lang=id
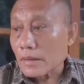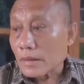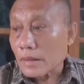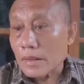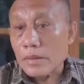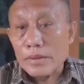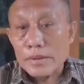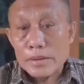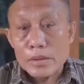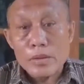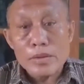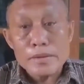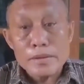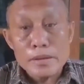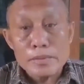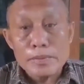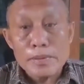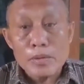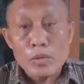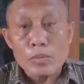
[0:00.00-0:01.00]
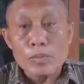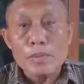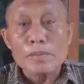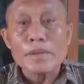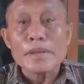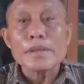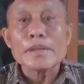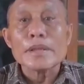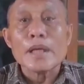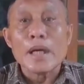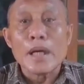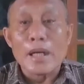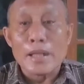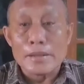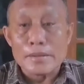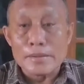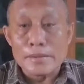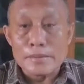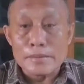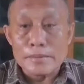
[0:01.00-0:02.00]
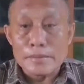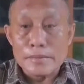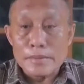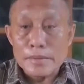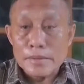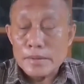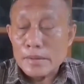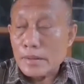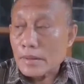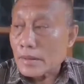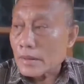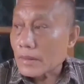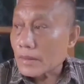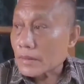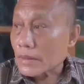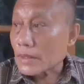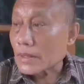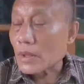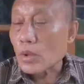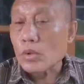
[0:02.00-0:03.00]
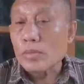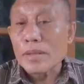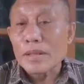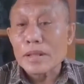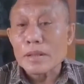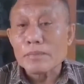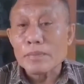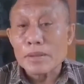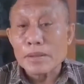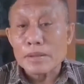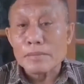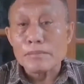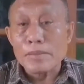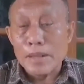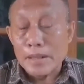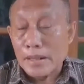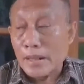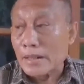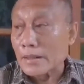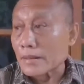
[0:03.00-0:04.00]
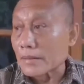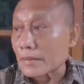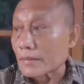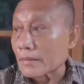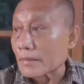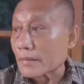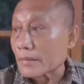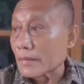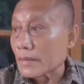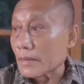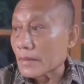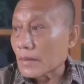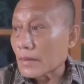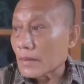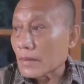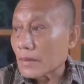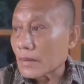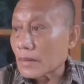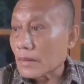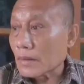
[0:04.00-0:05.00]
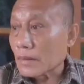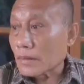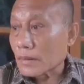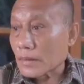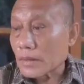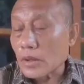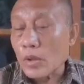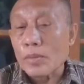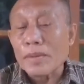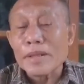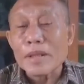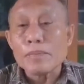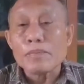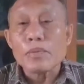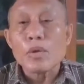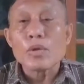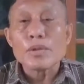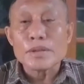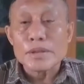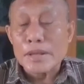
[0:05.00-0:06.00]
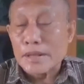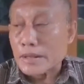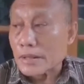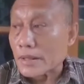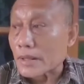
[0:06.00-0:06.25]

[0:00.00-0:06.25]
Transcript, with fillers: kawan-kawan di Biro Pemerintahan. Sejauh mana perkembangan, sejauh mana proses